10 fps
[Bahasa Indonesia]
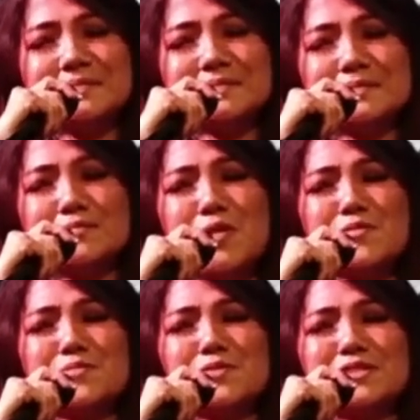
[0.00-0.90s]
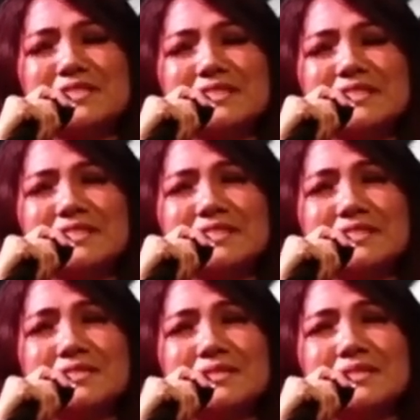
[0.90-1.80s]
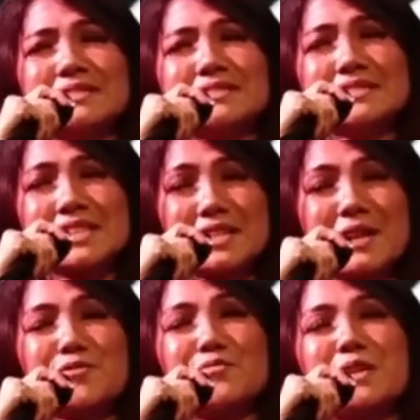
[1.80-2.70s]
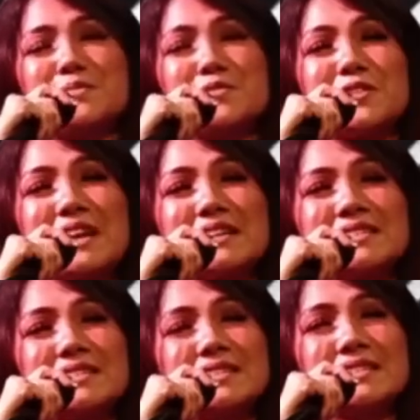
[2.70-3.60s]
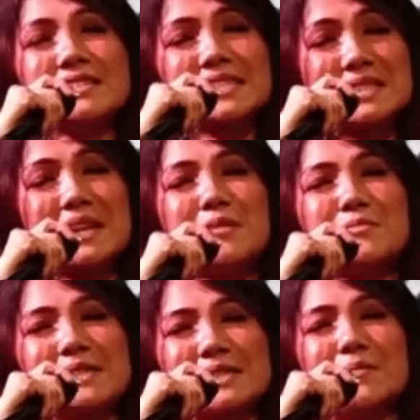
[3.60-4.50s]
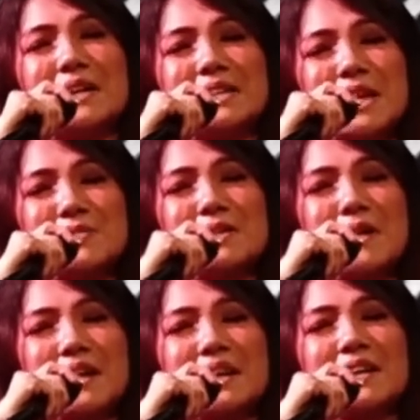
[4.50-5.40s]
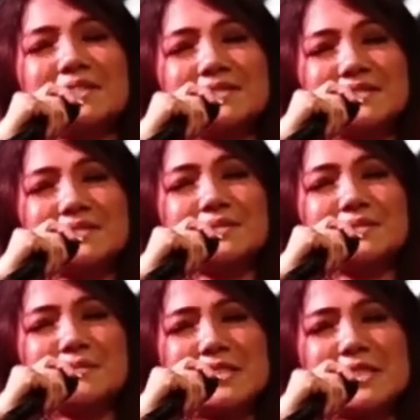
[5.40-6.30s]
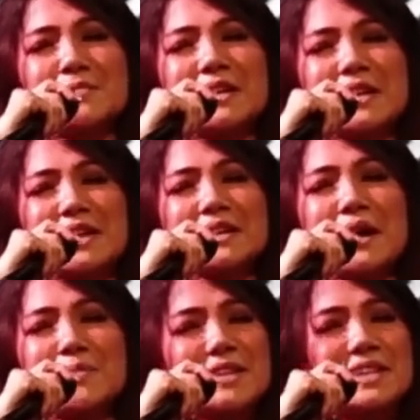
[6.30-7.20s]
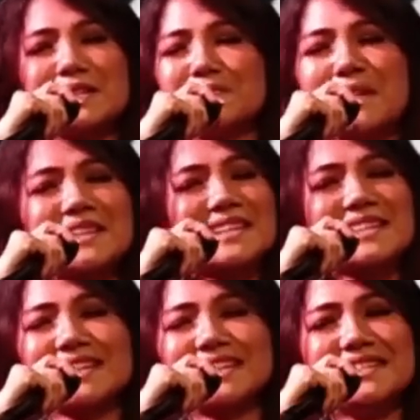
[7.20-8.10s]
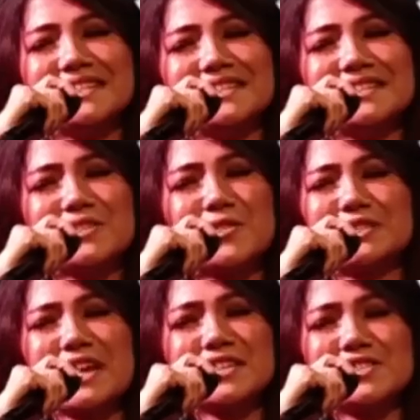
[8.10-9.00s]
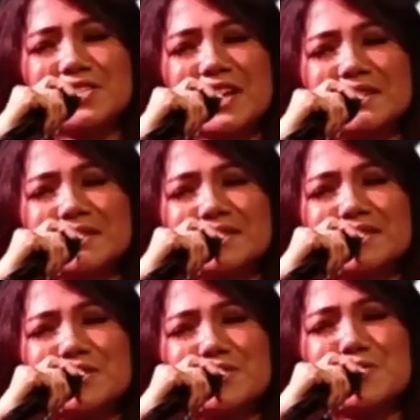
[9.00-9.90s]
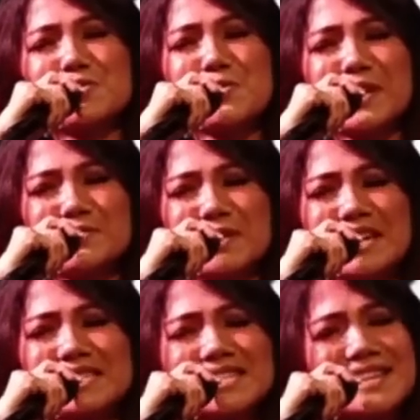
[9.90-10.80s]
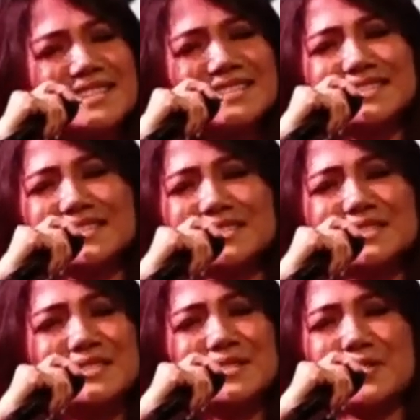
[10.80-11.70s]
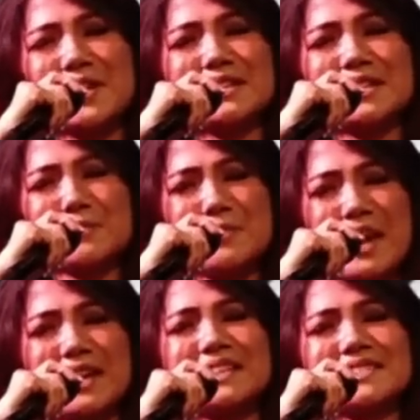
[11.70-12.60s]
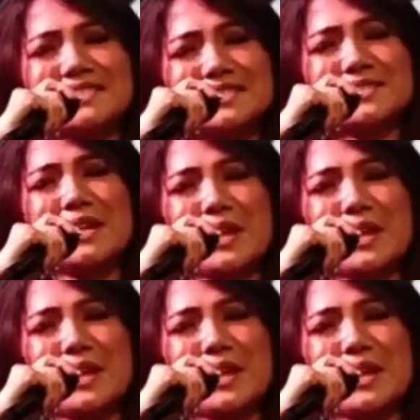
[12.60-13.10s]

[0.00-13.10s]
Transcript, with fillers: Maupun setiap umatmu yang sedang bersama dalam ibadah. Bersama dengan kami di tempat ini. Kau dahsyat, kau luar biasa. Kau yang terbaik dalam